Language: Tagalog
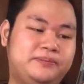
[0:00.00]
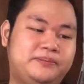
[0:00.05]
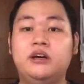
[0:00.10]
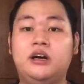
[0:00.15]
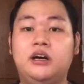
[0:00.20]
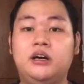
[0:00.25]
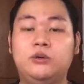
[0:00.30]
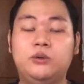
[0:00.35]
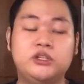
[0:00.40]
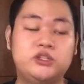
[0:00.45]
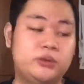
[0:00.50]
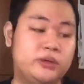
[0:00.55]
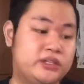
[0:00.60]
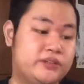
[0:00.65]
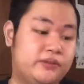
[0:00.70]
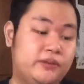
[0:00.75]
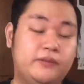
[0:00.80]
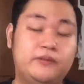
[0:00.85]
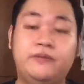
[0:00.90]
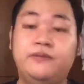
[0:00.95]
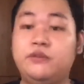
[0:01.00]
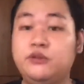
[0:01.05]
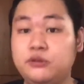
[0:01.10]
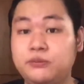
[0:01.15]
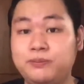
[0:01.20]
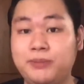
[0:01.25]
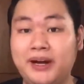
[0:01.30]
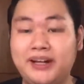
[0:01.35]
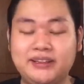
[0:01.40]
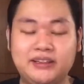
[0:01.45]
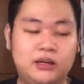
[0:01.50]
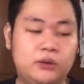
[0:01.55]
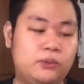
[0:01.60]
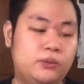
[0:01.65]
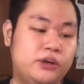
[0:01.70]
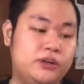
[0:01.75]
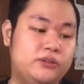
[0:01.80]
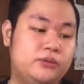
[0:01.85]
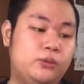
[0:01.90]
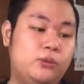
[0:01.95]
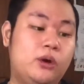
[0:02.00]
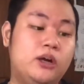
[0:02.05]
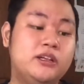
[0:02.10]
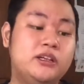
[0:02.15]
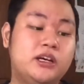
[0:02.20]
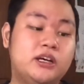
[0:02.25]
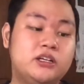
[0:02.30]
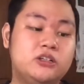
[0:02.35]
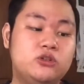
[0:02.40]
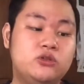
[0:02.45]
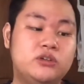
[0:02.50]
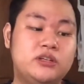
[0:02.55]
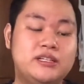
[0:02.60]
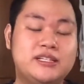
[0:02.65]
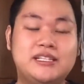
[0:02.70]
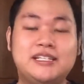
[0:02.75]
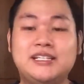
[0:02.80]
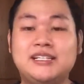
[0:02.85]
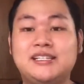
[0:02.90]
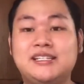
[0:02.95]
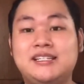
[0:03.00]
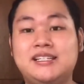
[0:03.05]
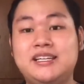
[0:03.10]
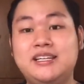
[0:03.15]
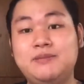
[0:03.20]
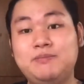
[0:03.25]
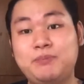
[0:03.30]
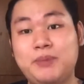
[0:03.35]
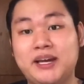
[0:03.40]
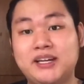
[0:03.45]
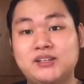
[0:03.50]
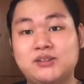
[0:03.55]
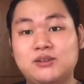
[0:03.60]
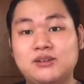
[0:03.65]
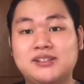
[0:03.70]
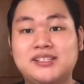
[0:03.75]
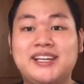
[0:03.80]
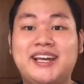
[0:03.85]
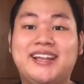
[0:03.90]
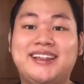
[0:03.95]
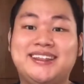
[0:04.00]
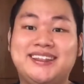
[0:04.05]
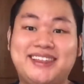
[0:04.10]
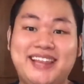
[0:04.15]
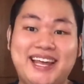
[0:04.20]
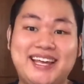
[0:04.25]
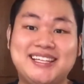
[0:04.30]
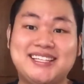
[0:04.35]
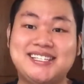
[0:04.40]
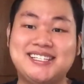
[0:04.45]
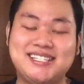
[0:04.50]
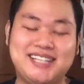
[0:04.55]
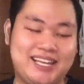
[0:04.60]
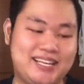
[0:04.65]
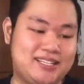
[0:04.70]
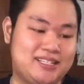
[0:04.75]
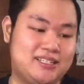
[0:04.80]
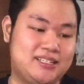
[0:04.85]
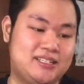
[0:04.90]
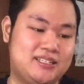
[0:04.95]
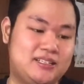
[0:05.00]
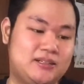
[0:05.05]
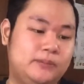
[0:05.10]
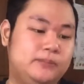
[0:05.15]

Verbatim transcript: Uh, which was from Food Panda worth 116 pesos and 10 cents.